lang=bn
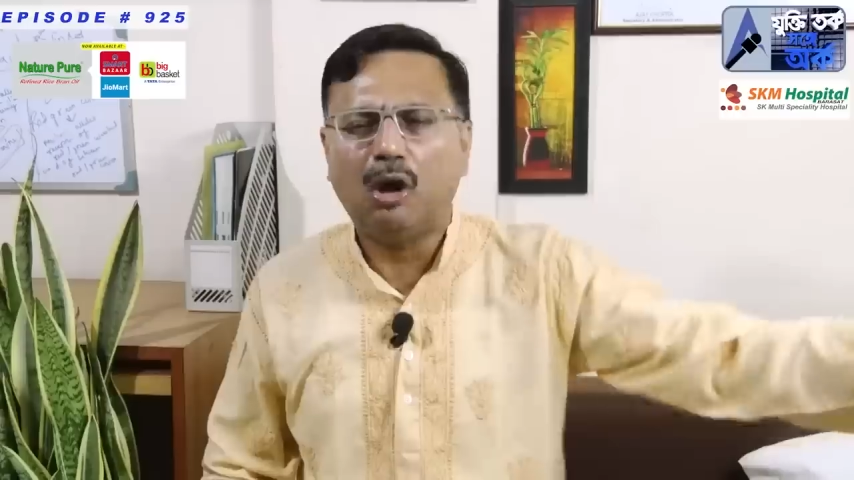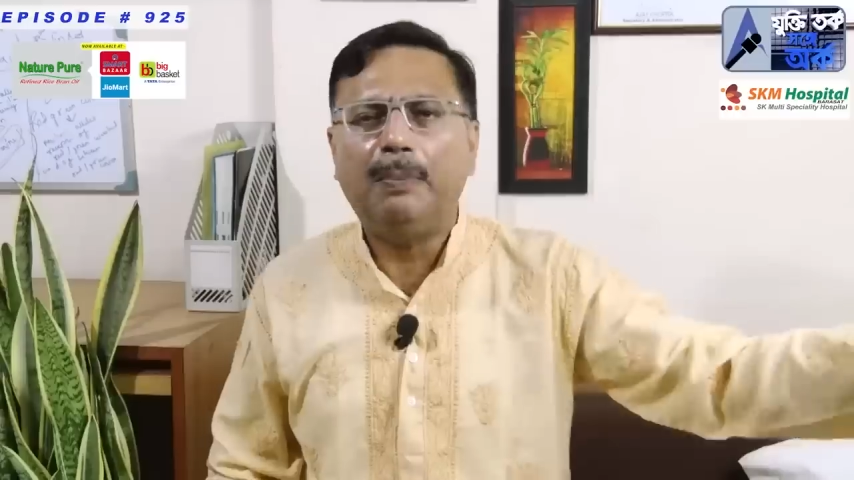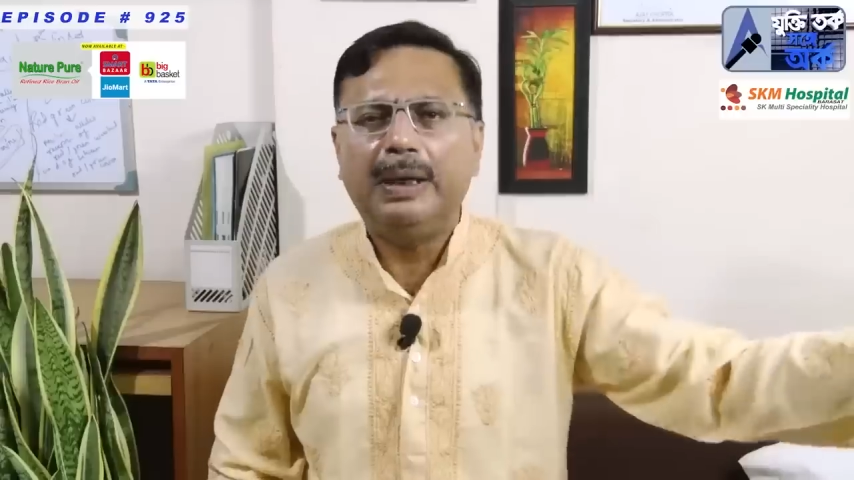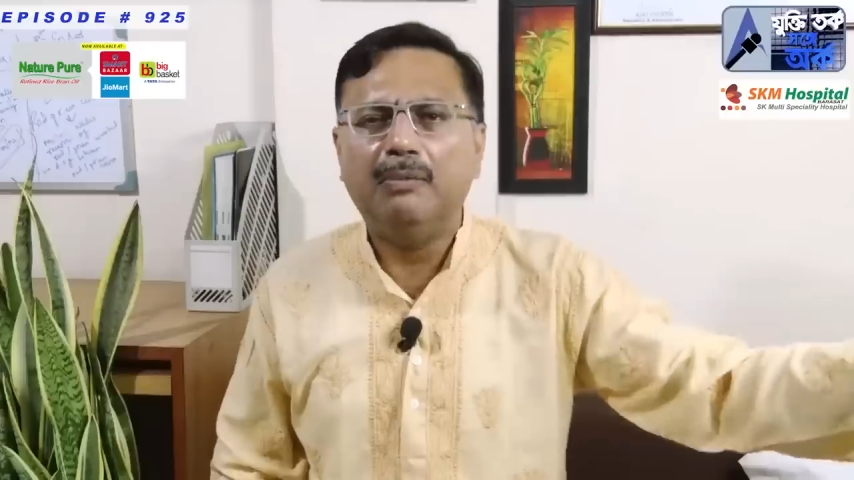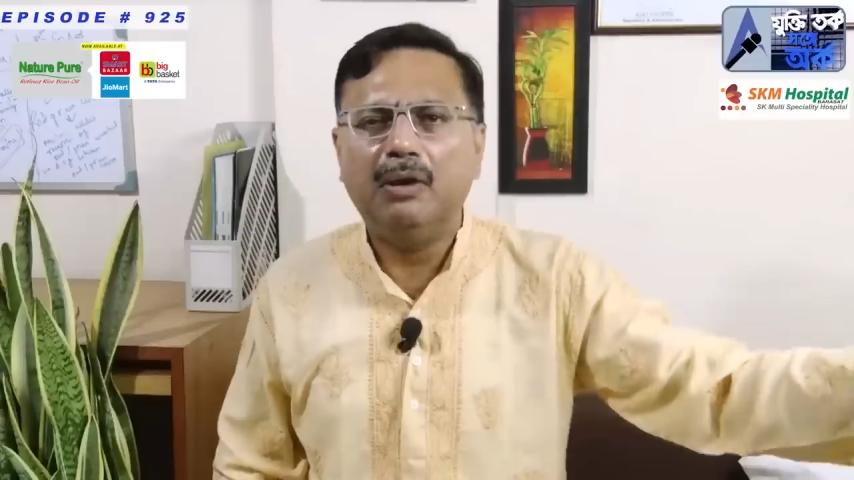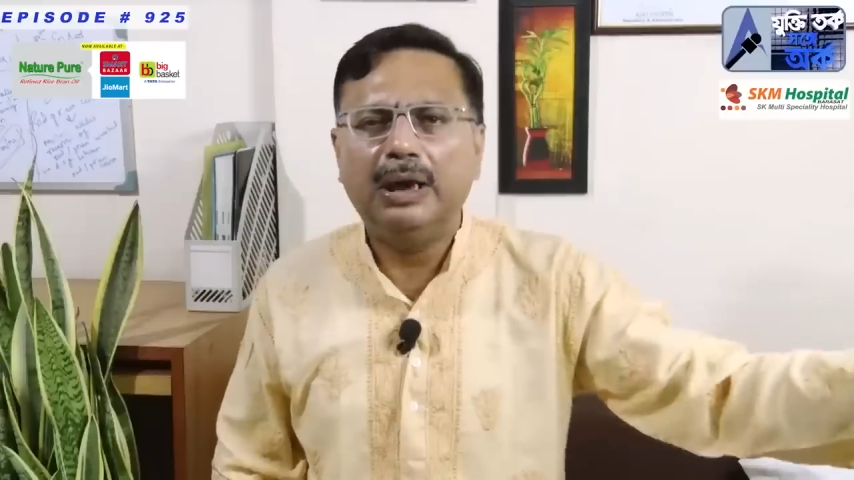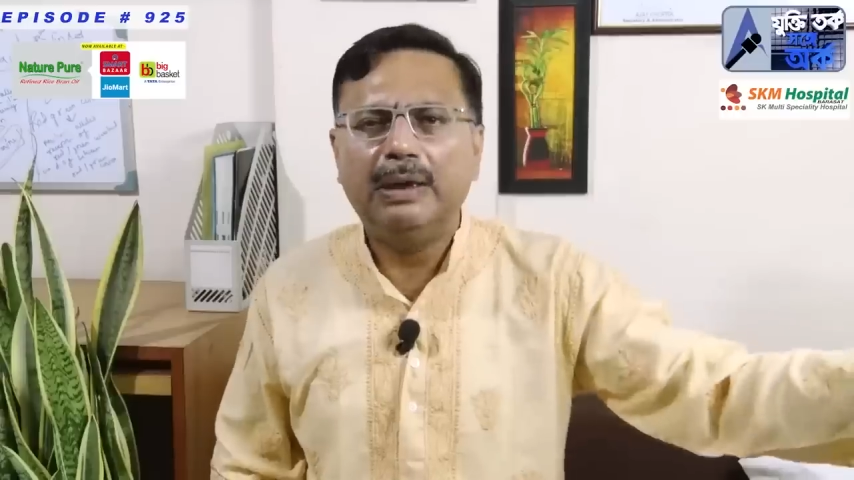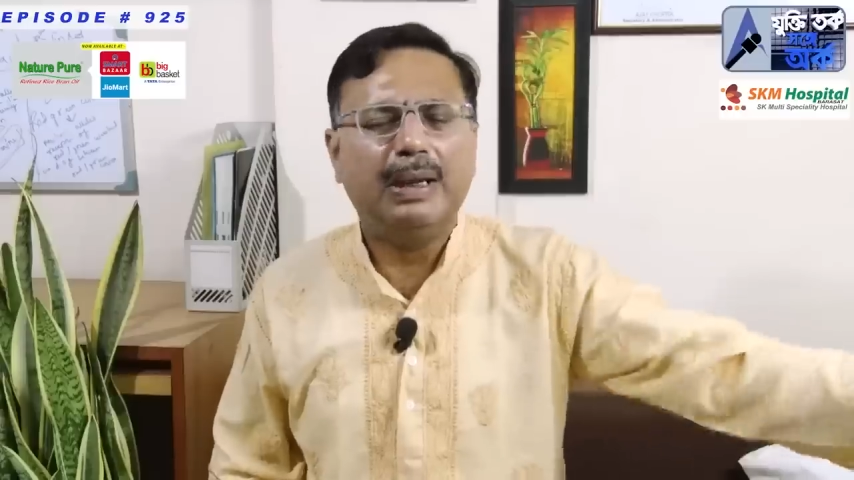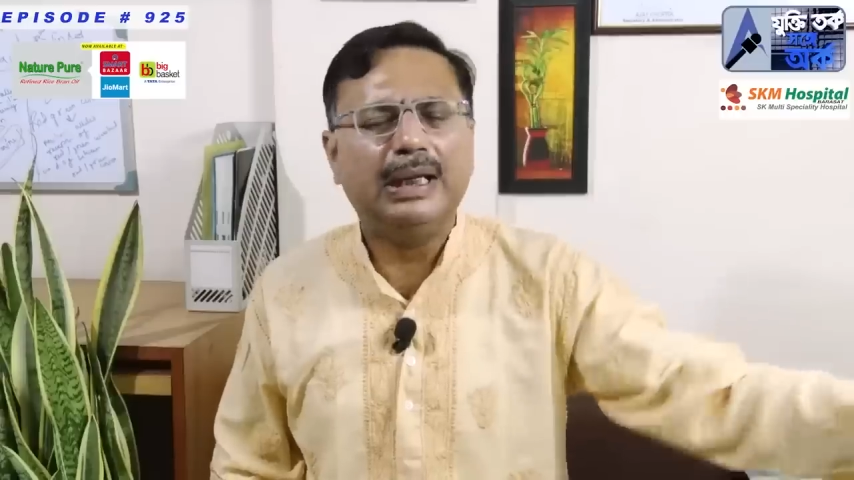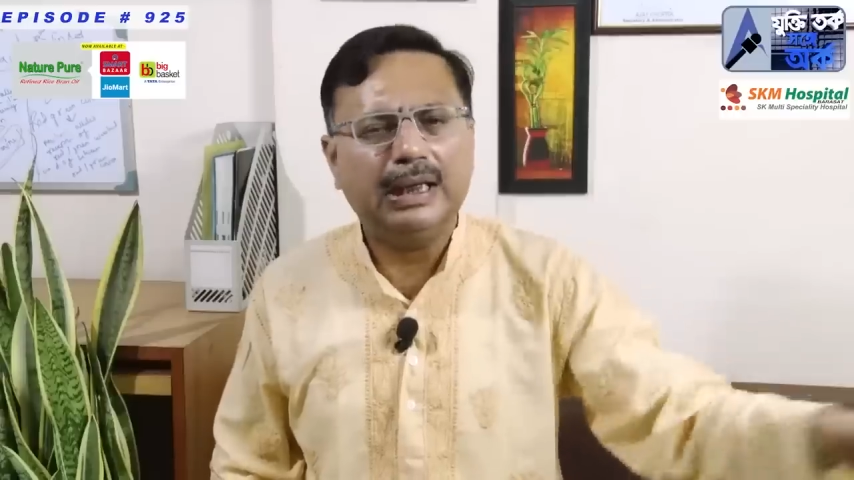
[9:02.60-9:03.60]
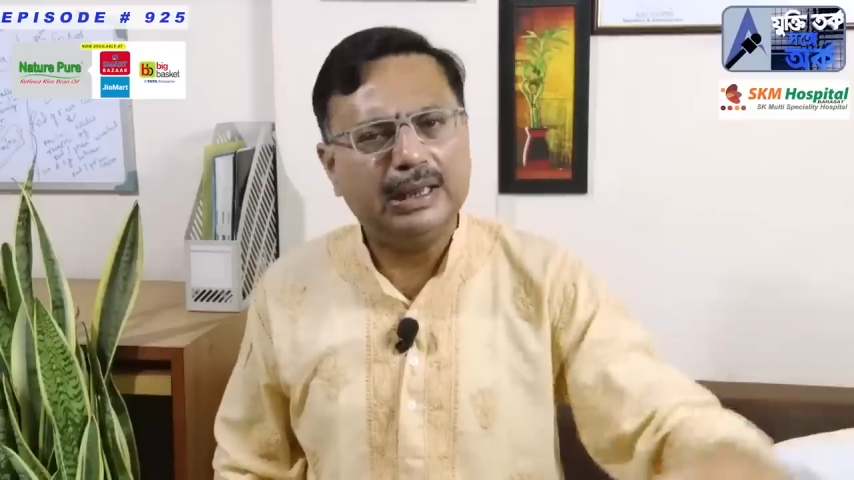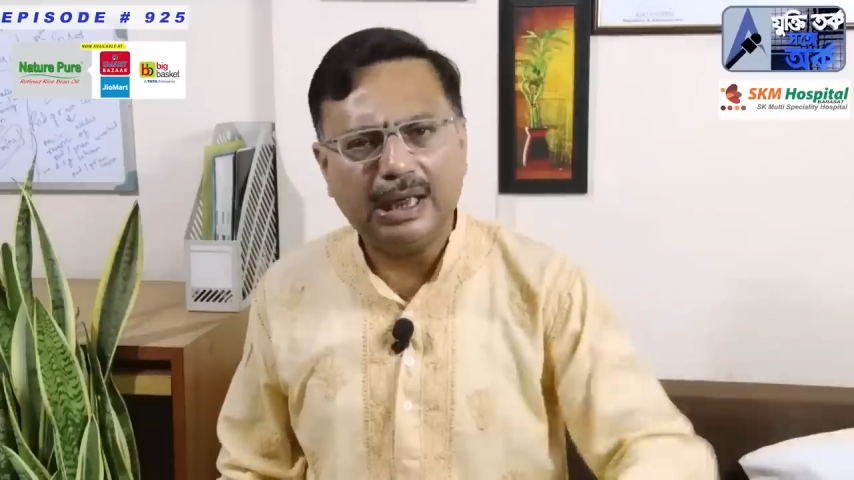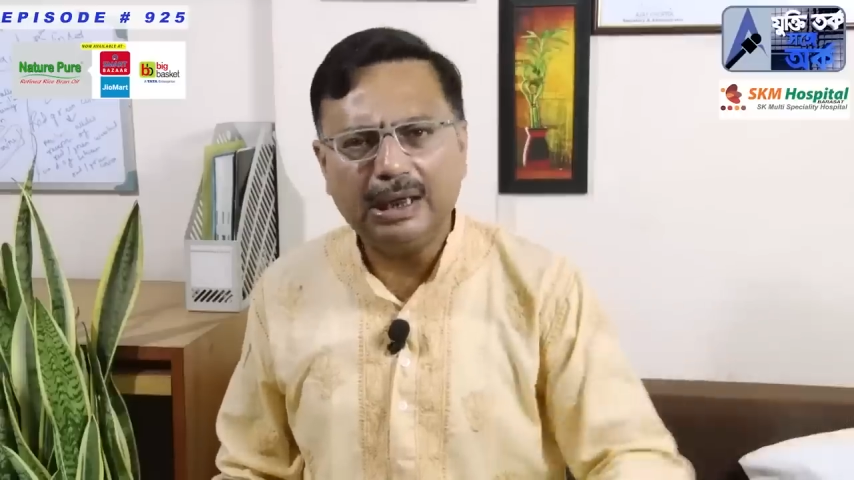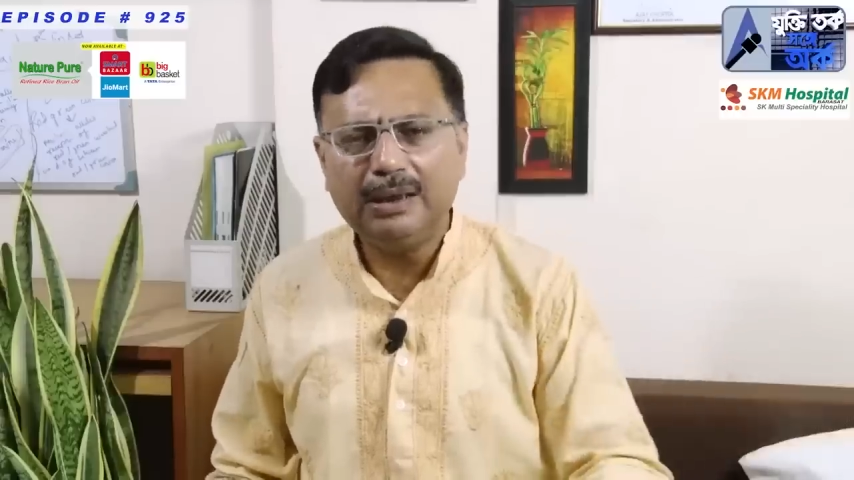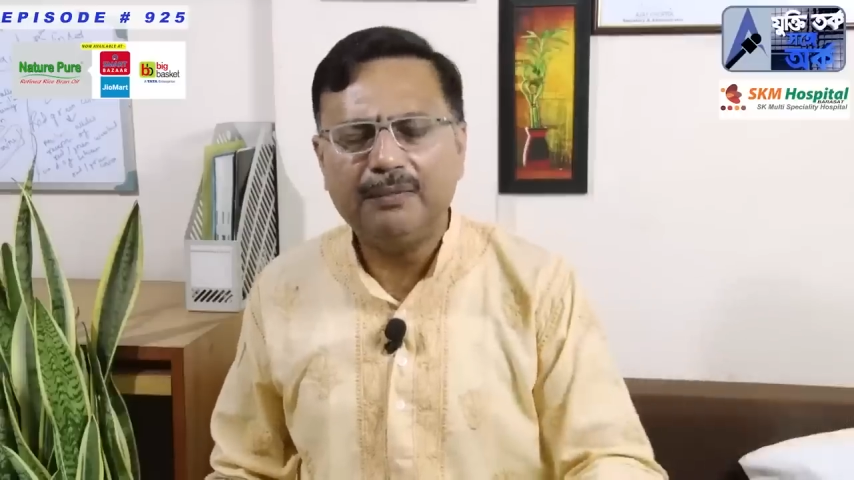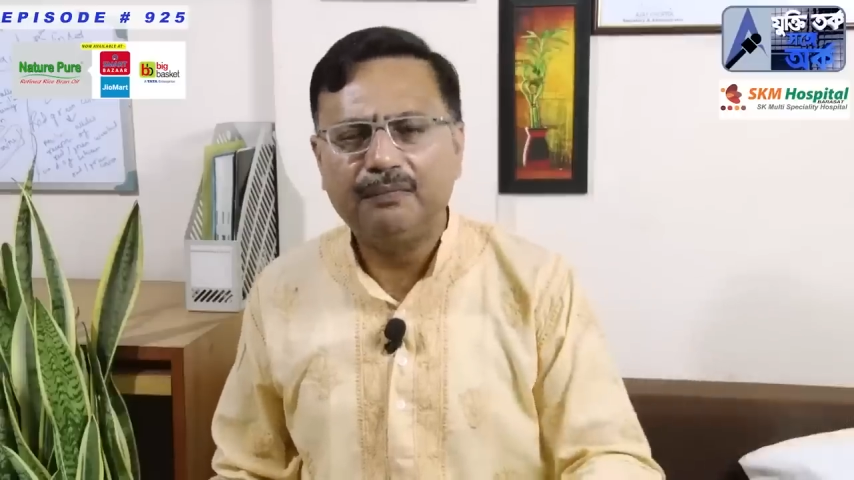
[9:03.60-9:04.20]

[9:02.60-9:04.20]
শপিং মলে বাজারে যান